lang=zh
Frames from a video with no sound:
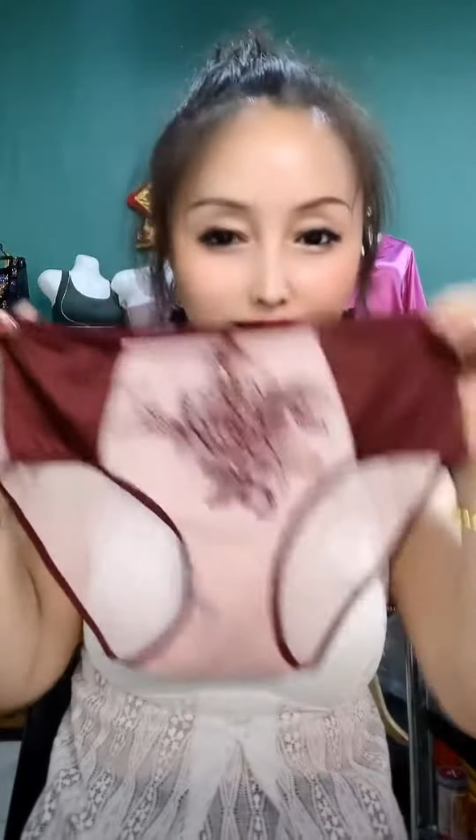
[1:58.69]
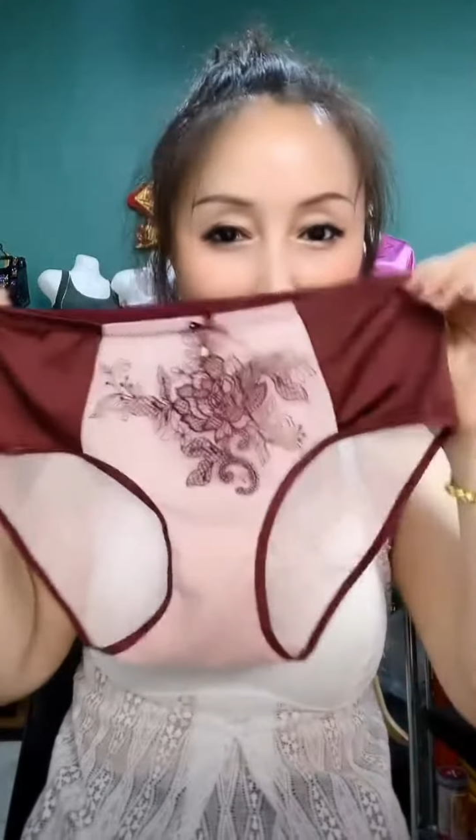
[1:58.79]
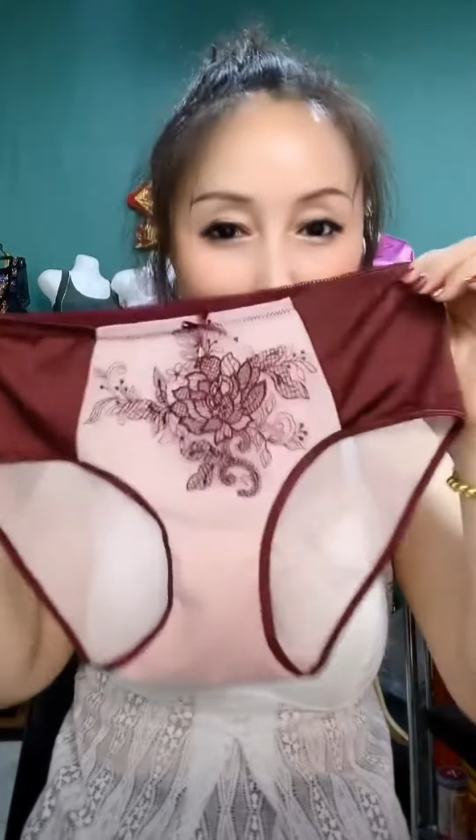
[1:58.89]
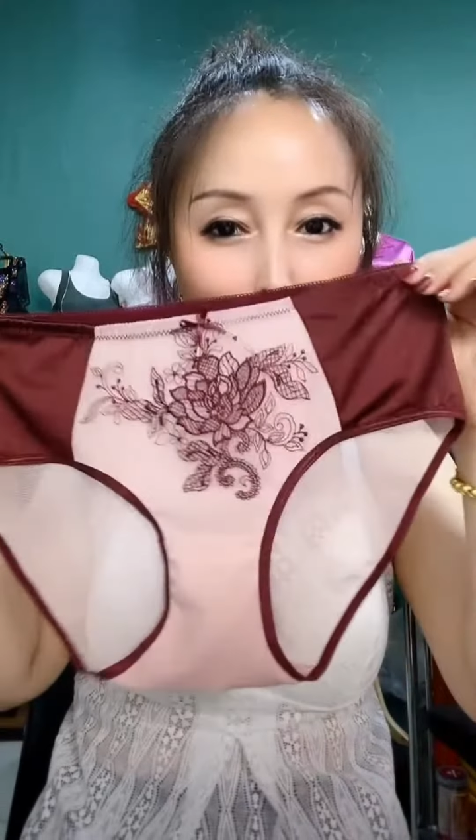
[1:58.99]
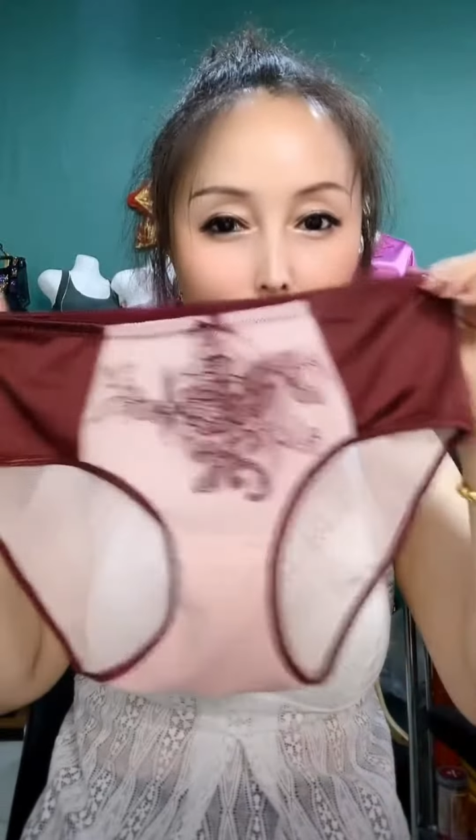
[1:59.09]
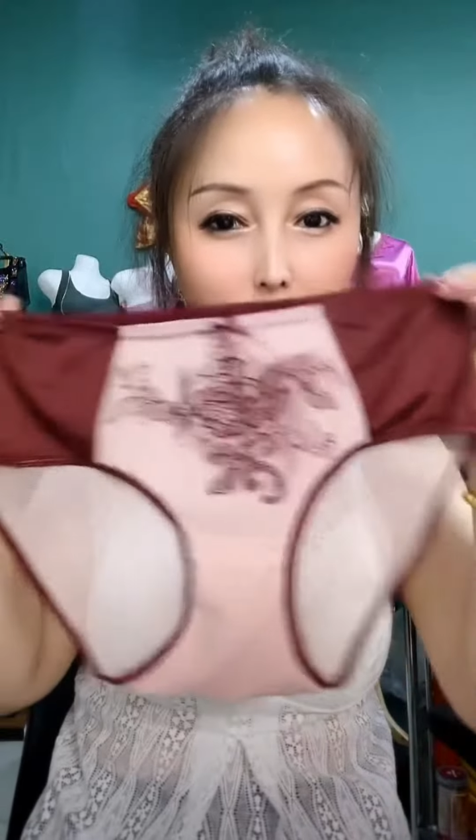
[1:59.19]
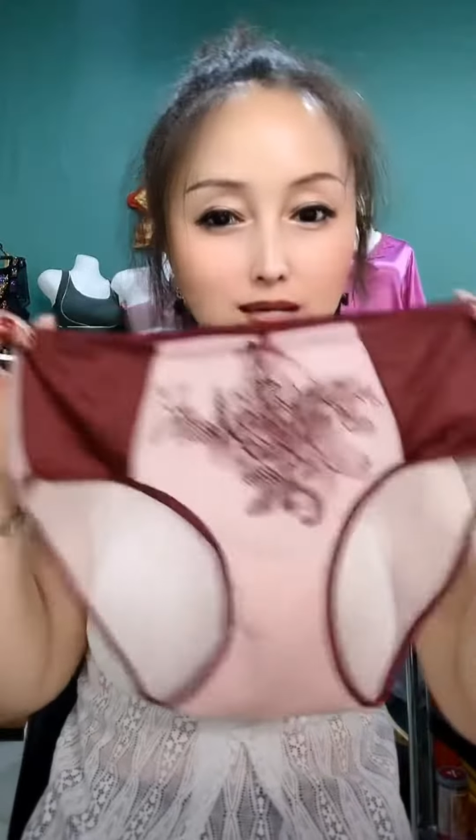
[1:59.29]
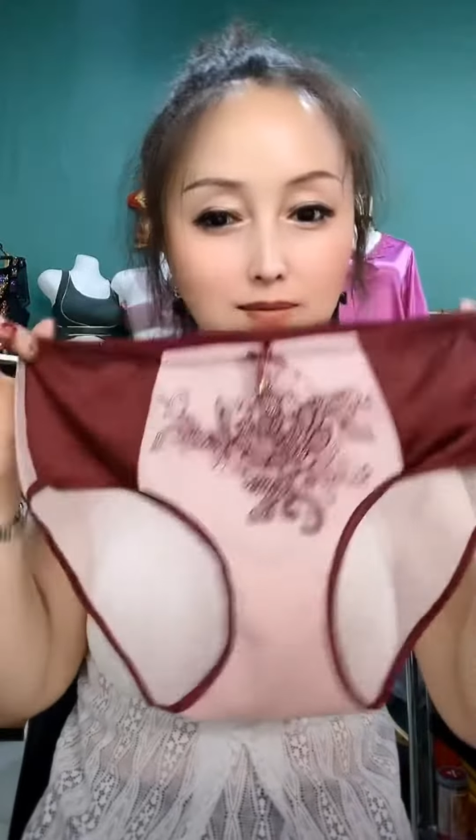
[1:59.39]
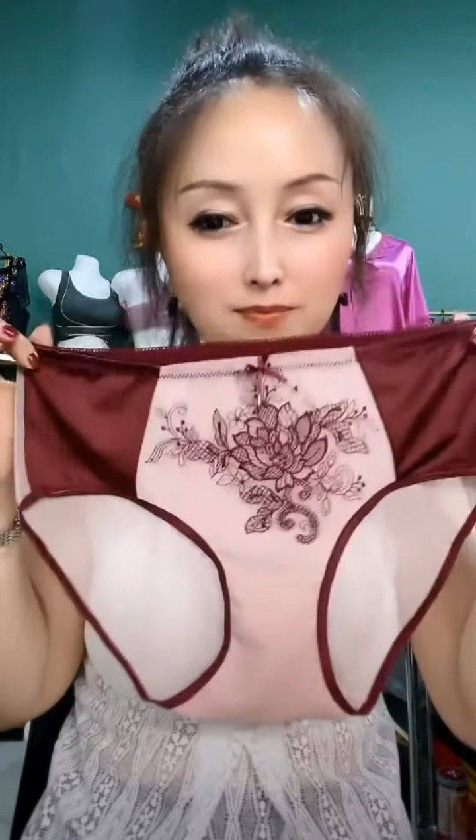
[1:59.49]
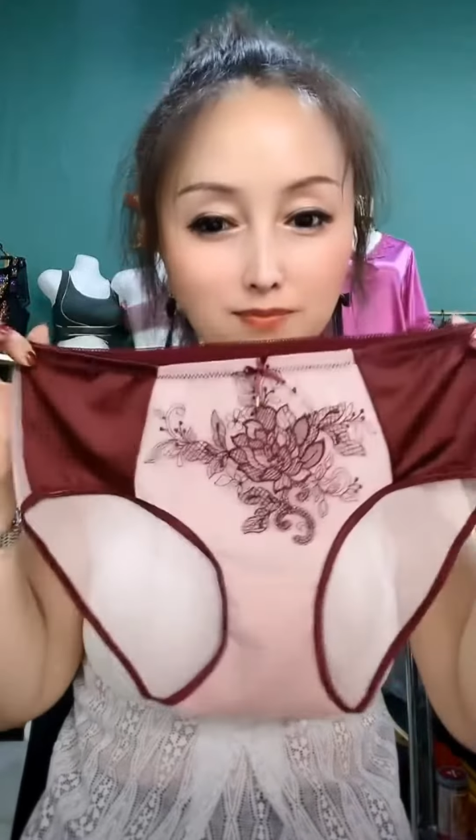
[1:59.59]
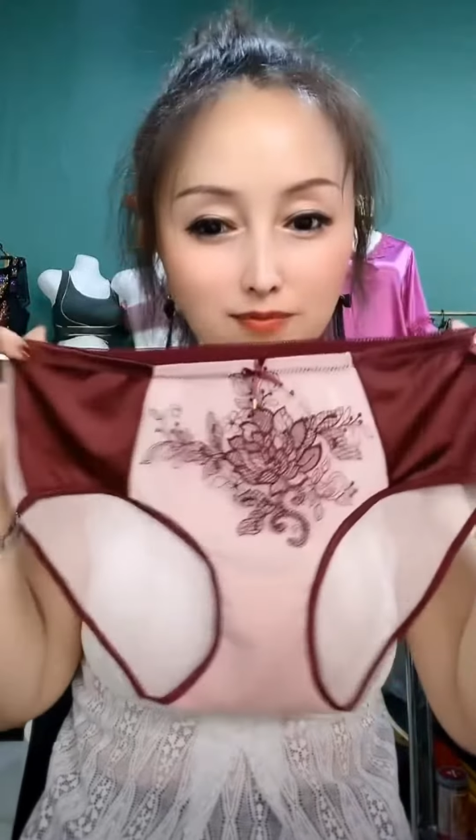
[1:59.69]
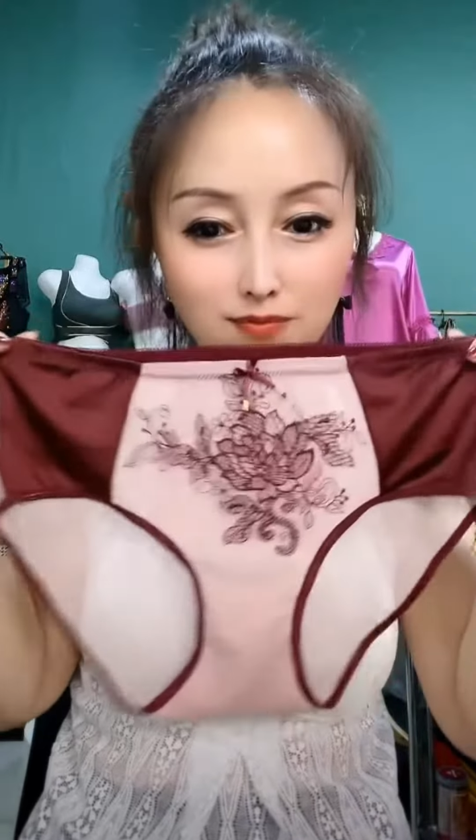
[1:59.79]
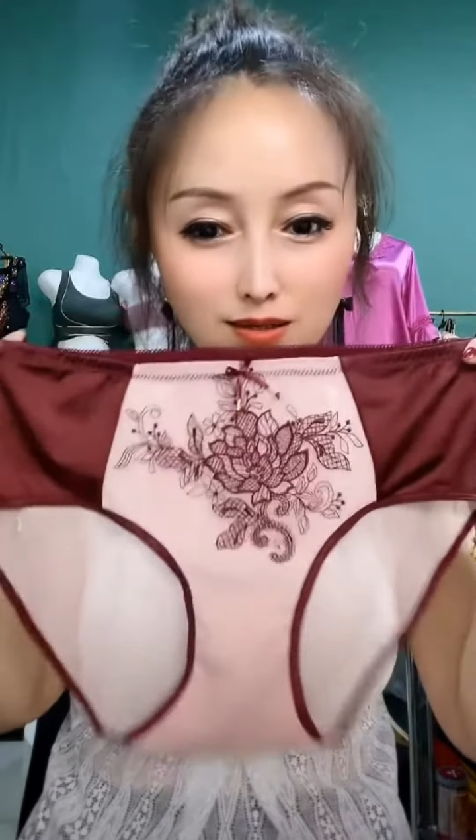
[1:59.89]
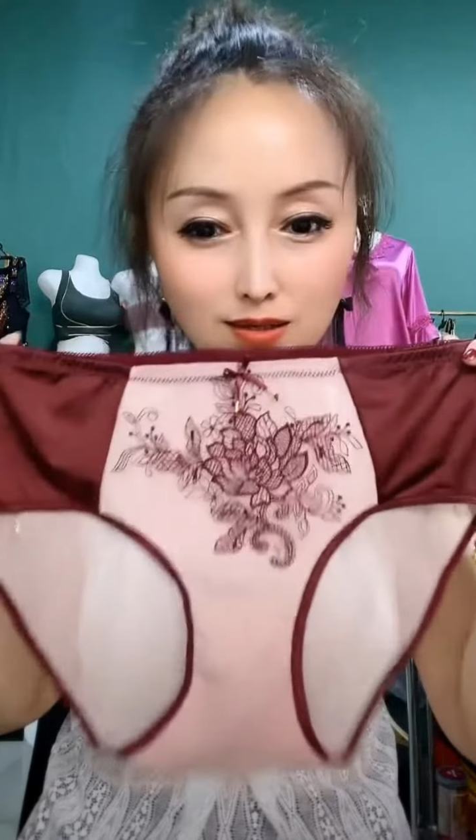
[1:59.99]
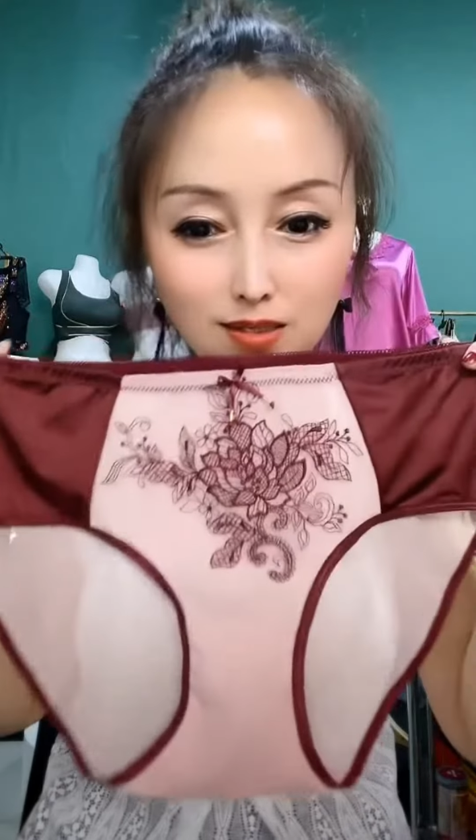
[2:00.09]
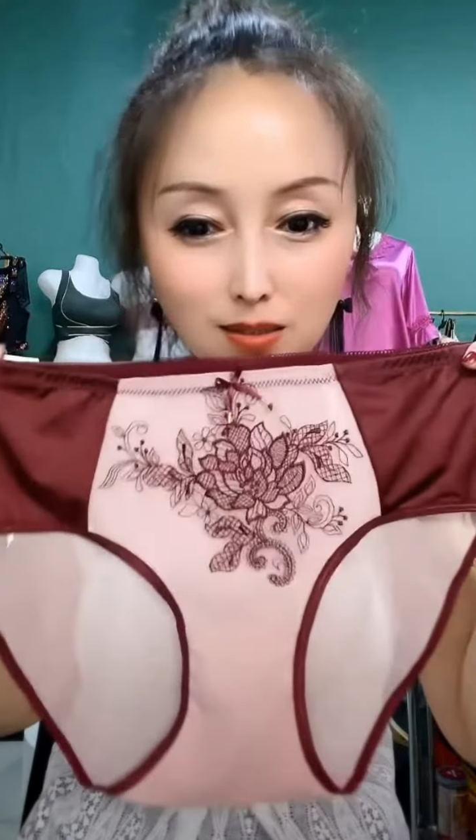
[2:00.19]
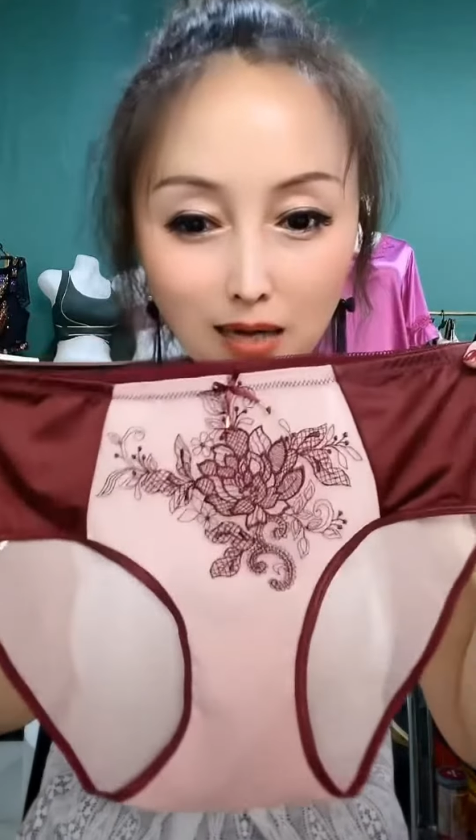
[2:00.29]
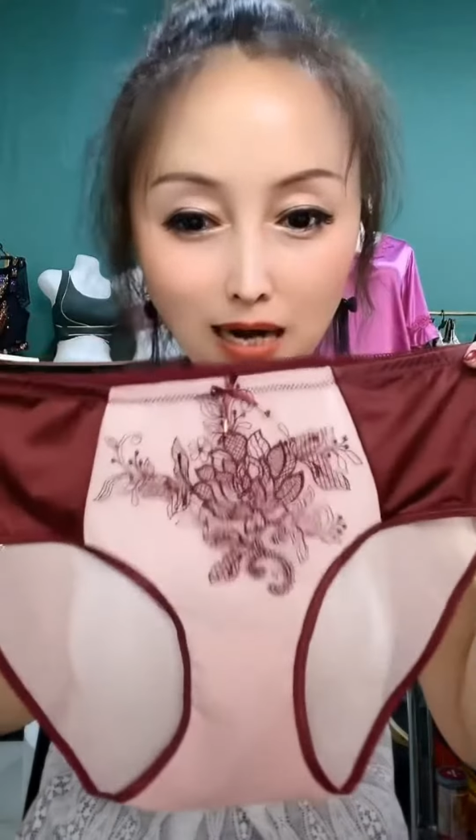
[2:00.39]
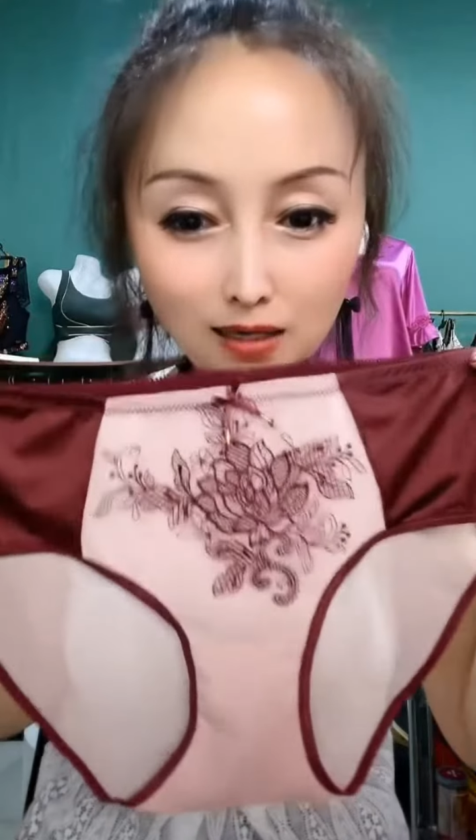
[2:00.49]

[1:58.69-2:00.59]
夹沟里了，是不是？